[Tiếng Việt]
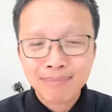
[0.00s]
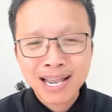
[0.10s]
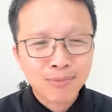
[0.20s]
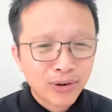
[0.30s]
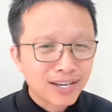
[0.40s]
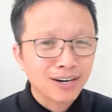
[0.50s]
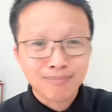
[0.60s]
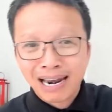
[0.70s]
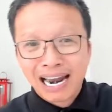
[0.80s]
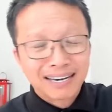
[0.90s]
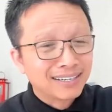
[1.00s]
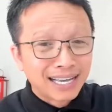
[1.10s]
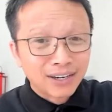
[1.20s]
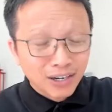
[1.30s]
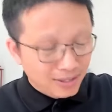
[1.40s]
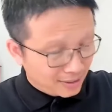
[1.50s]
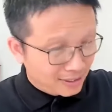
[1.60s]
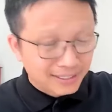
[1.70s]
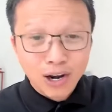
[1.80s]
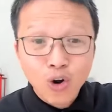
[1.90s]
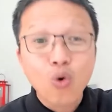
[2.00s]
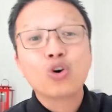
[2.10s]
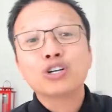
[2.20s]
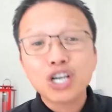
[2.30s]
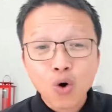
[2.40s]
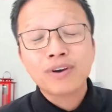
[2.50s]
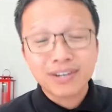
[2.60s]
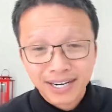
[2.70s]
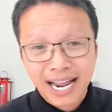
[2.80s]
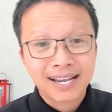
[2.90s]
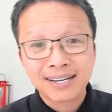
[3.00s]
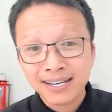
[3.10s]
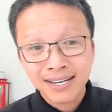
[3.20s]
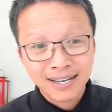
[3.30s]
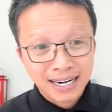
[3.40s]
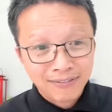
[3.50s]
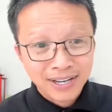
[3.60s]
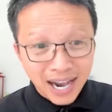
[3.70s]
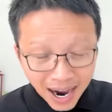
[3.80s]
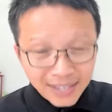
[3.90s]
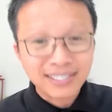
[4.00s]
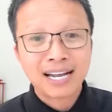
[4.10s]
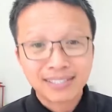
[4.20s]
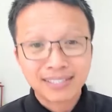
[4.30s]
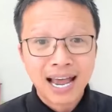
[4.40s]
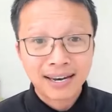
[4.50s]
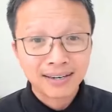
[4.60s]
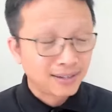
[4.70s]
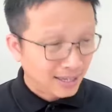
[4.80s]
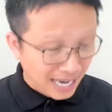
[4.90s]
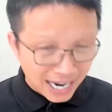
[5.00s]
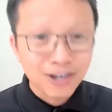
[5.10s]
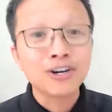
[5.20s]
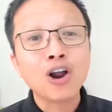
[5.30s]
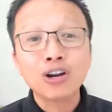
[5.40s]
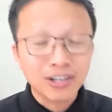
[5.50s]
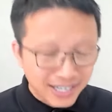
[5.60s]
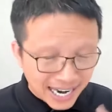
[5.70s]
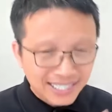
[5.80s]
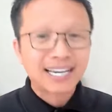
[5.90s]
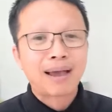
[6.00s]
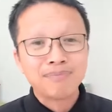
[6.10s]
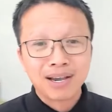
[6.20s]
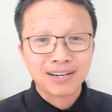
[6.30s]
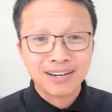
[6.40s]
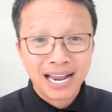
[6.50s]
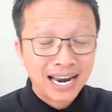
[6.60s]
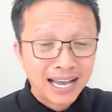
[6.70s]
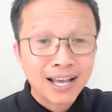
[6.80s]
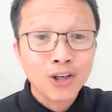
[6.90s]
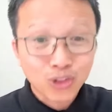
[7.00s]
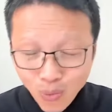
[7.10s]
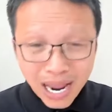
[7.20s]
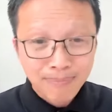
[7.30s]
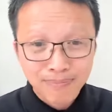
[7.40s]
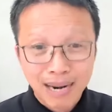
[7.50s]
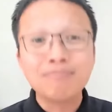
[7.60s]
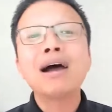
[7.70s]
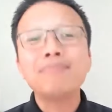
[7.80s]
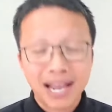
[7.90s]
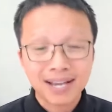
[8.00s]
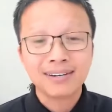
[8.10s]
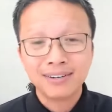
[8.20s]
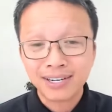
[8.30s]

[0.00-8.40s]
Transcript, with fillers: Bởi vì một cái người mà lành, người ta người ta luôn có sức hút với người khác. Là vì ở trạng thái lành là người đó, người khác sẽ cảm nhận người này là tốt đẹp, là mới mẻ. Ok.